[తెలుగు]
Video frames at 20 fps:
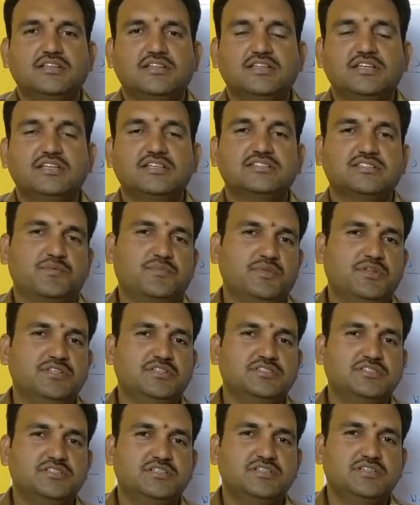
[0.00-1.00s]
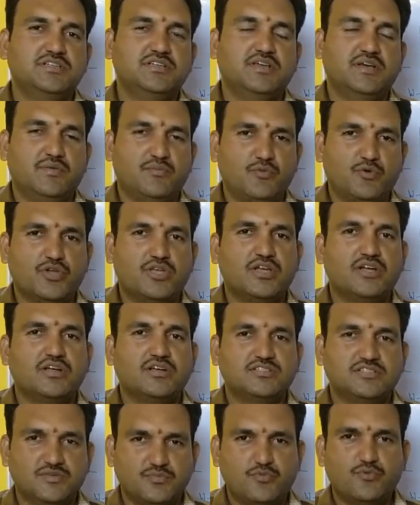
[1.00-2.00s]
దీనికి సంబంధించి
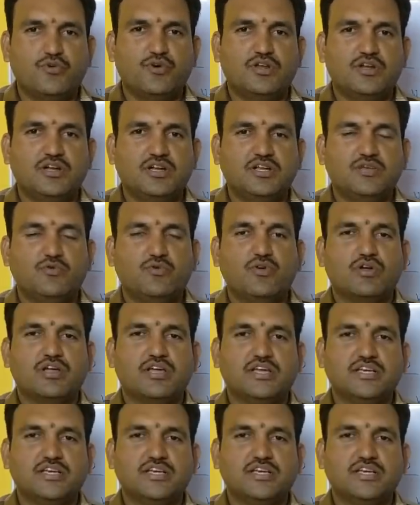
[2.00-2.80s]
ముఖ్యంగా చెప్పుకోవాలంటే ఒక